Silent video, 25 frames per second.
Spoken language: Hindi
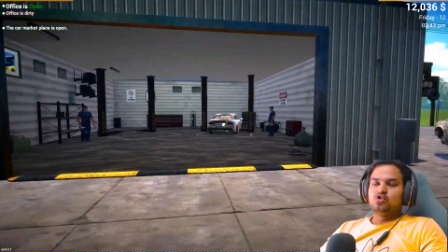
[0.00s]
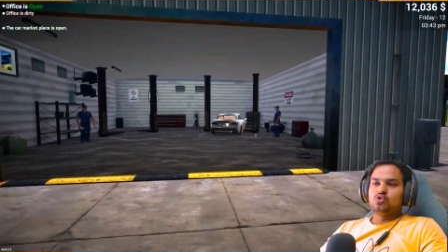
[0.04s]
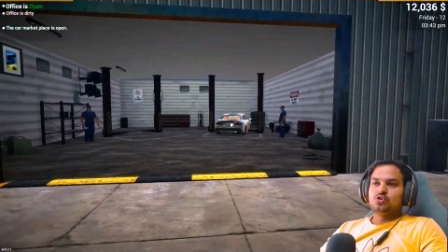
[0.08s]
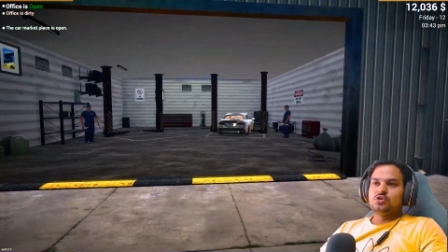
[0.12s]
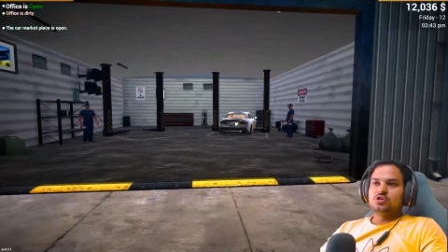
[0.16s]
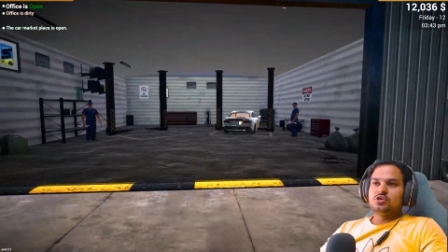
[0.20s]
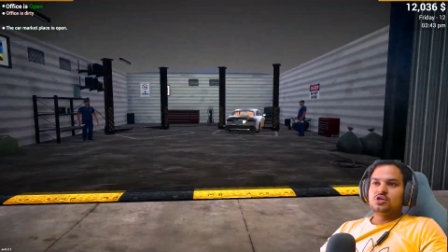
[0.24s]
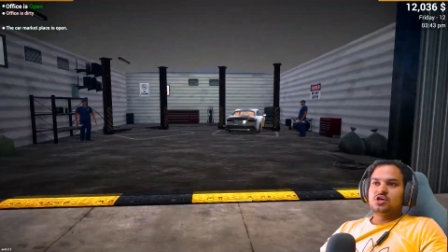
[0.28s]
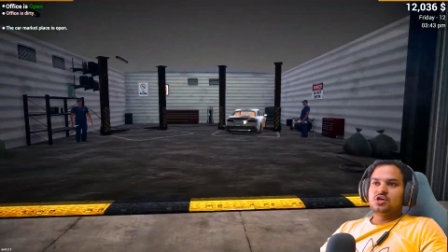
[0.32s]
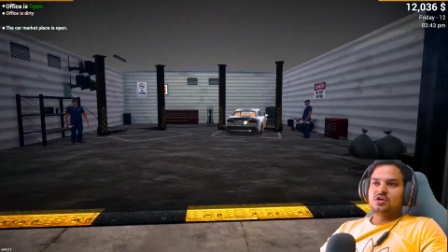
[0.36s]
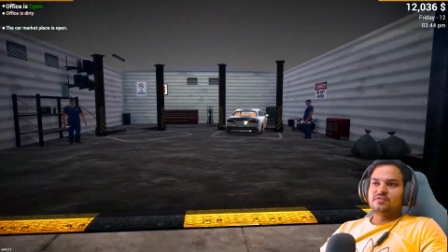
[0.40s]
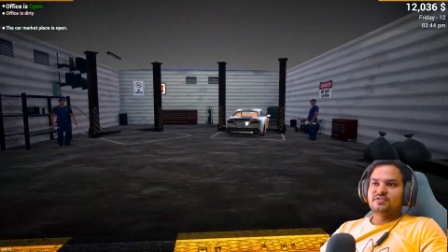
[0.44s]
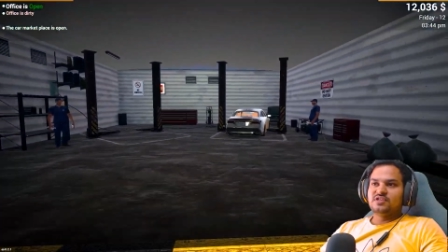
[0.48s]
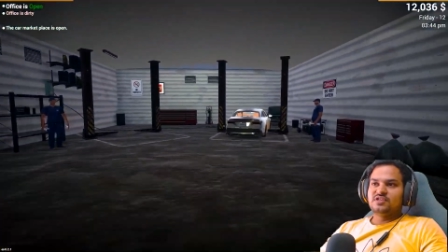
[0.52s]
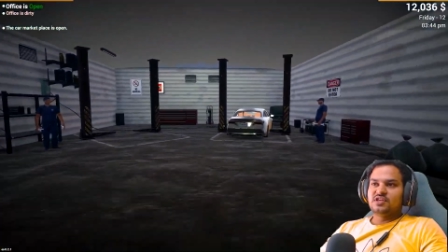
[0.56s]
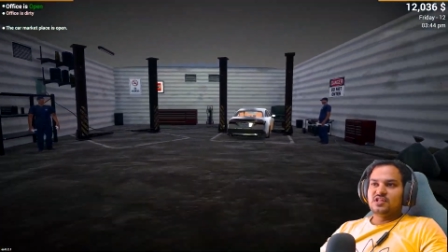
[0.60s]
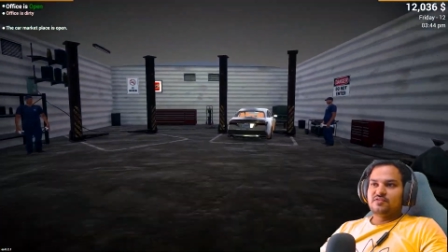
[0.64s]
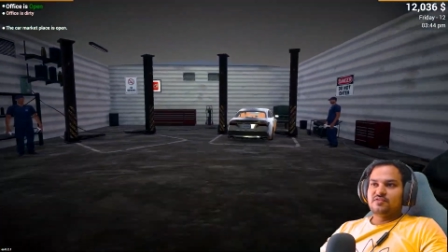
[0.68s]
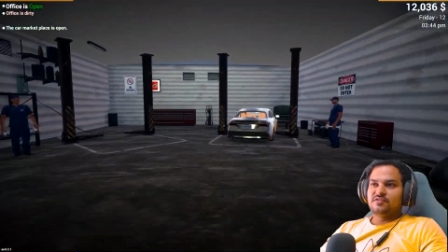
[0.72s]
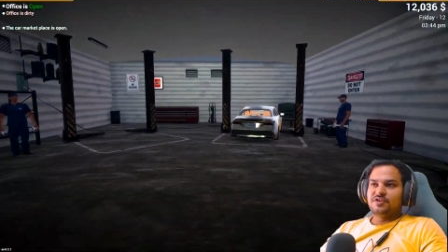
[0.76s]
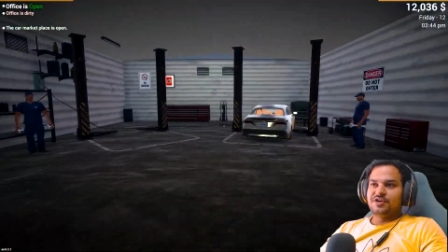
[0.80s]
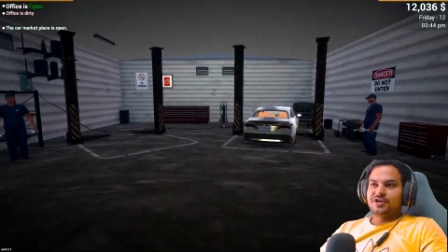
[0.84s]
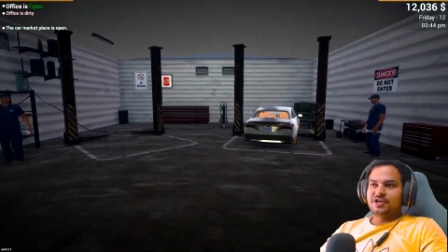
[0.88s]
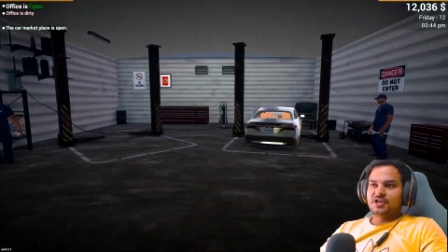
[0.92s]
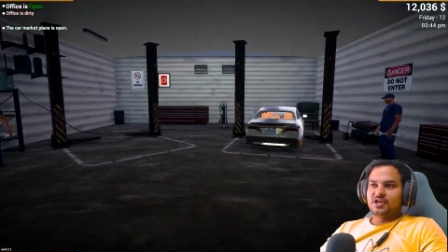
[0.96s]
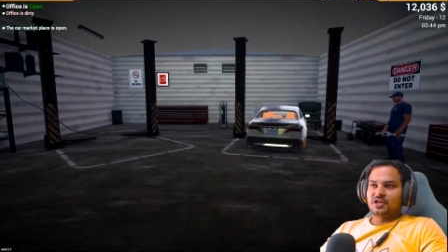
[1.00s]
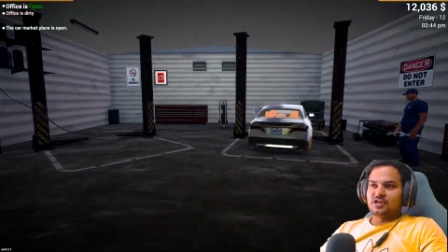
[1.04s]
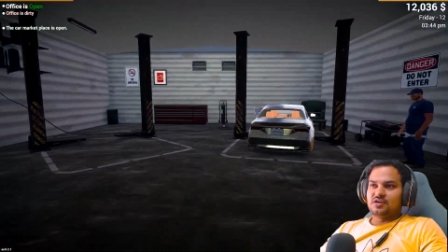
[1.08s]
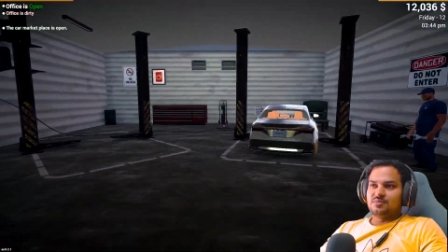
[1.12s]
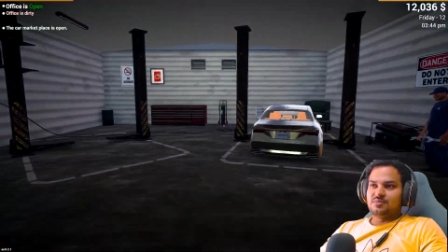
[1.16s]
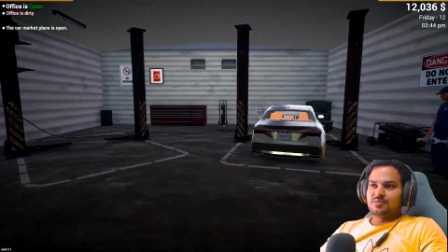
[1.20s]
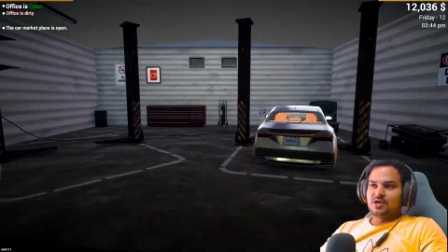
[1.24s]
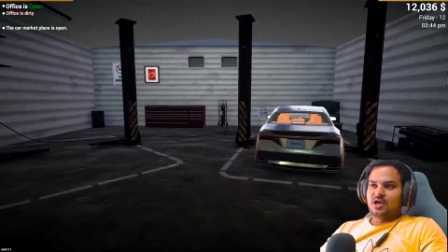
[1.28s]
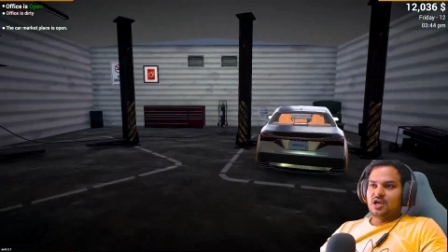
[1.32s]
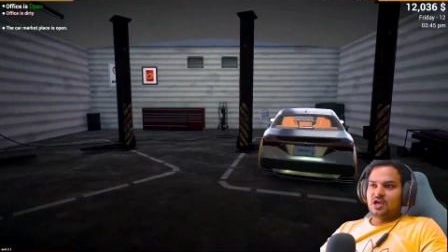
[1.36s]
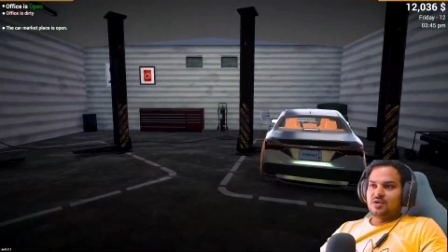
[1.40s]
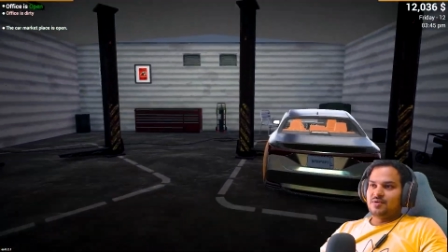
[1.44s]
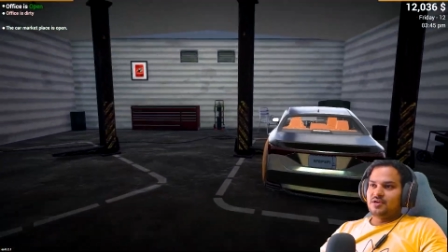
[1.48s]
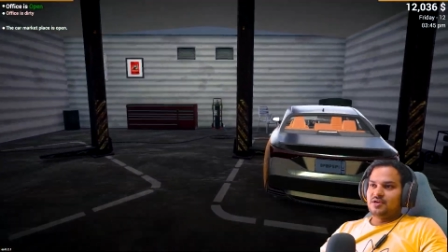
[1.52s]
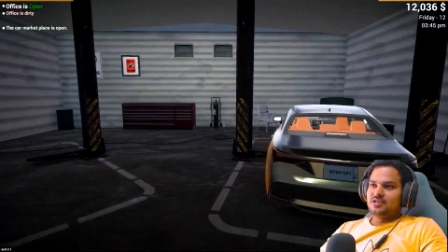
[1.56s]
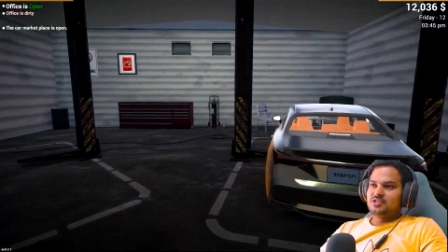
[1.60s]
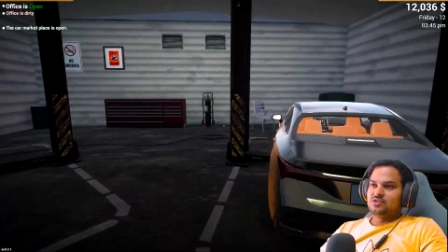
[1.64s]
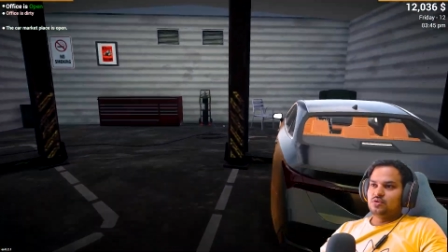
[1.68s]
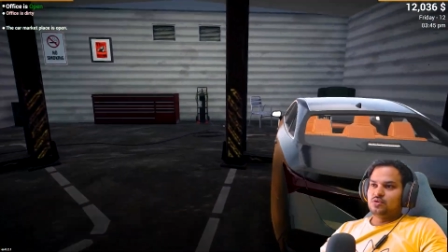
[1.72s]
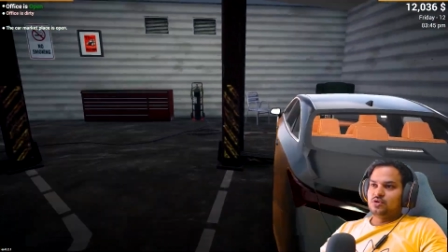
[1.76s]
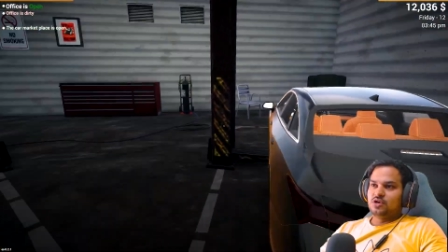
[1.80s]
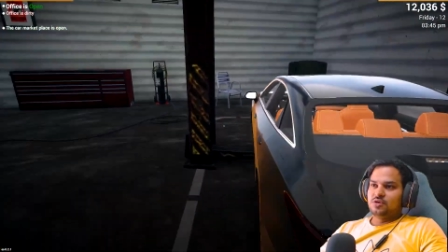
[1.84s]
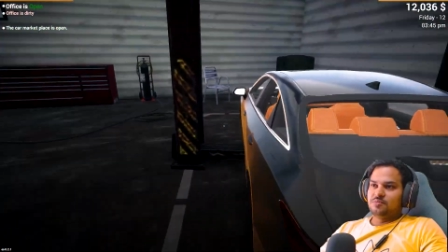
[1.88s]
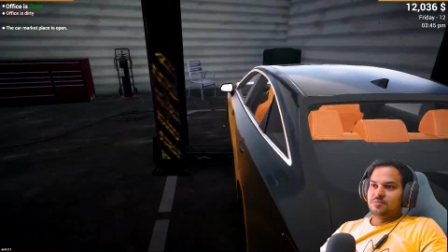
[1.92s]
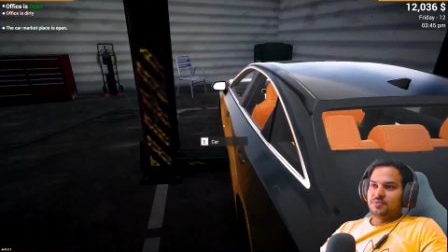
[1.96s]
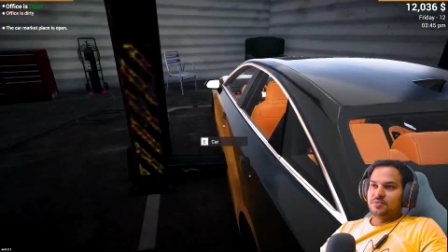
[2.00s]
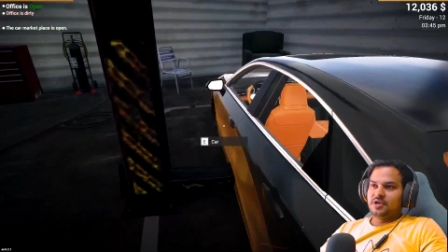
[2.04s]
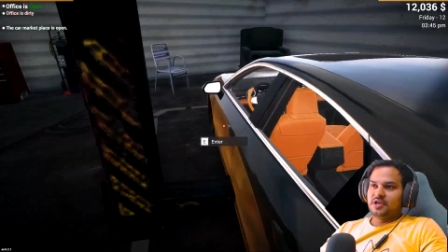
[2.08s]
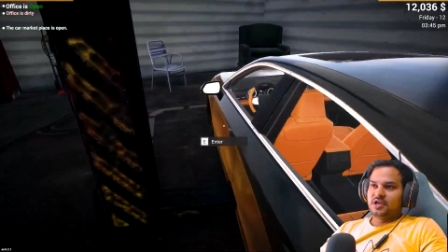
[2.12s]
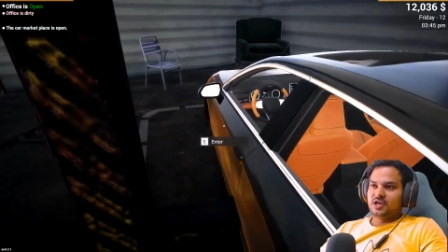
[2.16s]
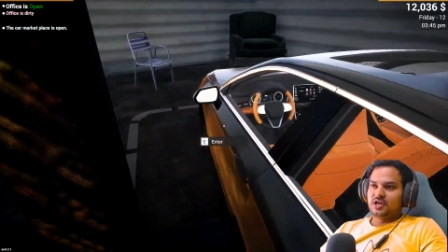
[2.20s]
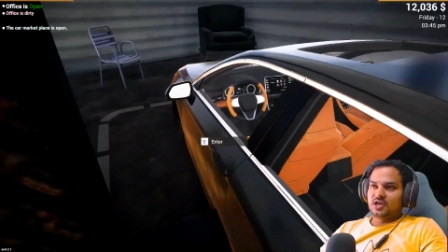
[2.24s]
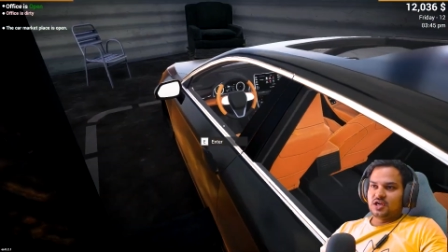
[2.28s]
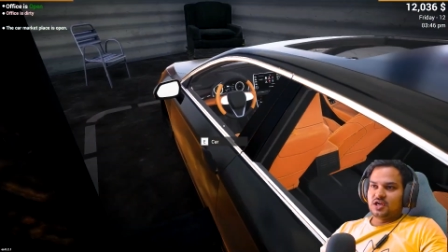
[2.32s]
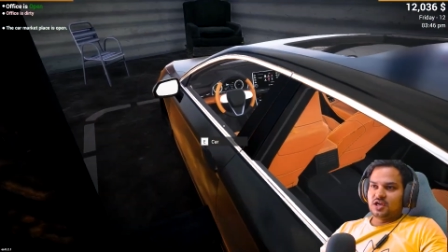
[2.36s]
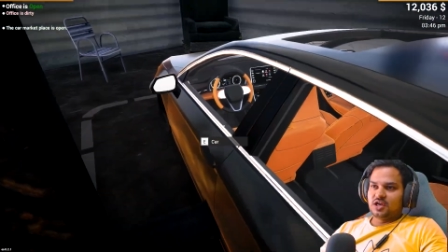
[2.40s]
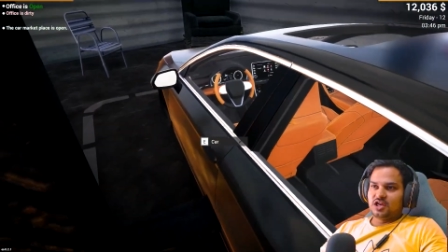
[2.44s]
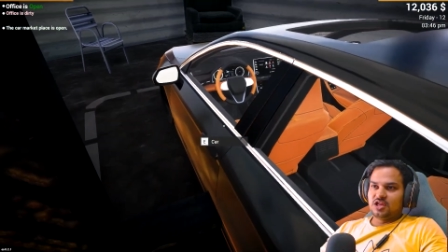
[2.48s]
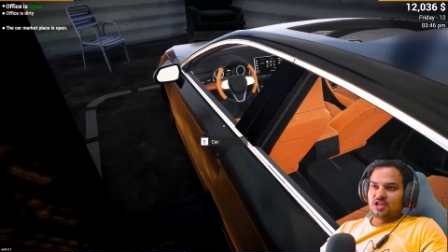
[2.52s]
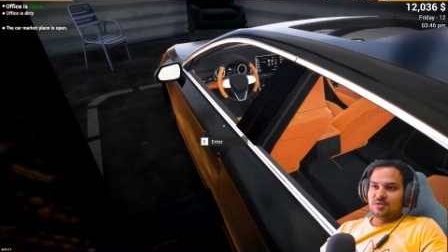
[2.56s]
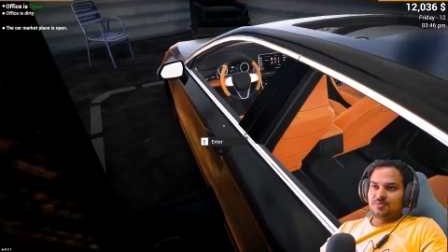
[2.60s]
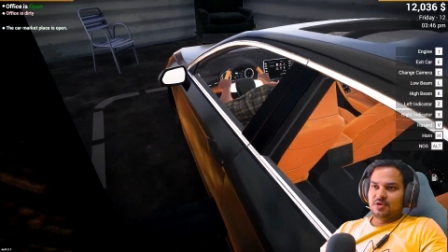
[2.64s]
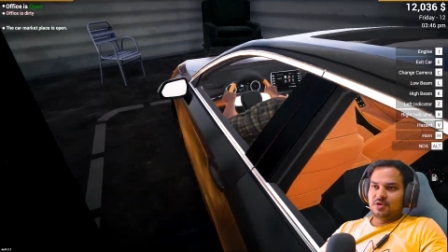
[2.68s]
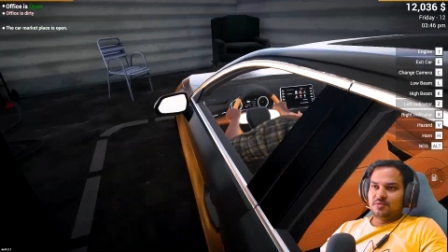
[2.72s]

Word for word: चुकी है काफ़ी ज़्यादा वेट करना पड़ गया भाई इसको रिपेयर कराने में